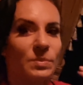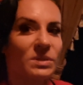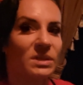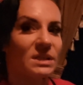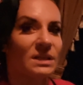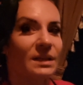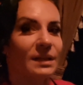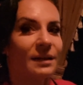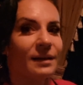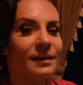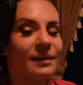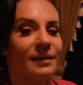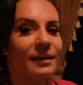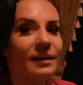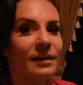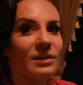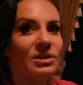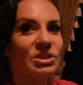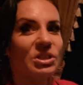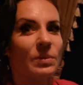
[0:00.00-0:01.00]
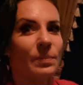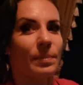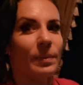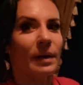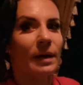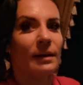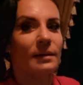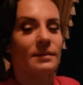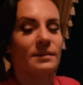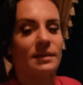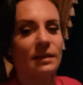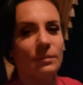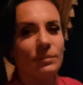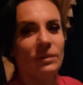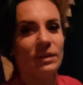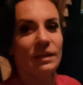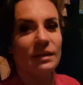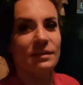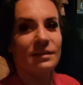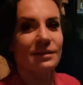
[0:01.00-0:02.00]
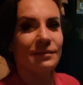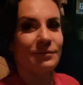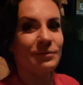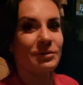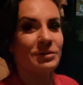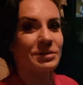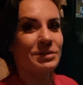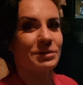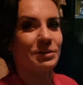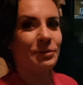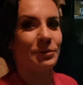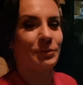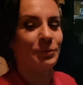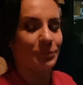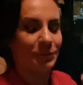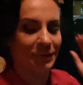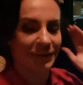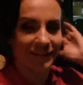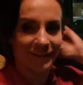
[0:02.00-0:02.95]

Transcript: Stryknięcie palcem i jestem w Rostoku.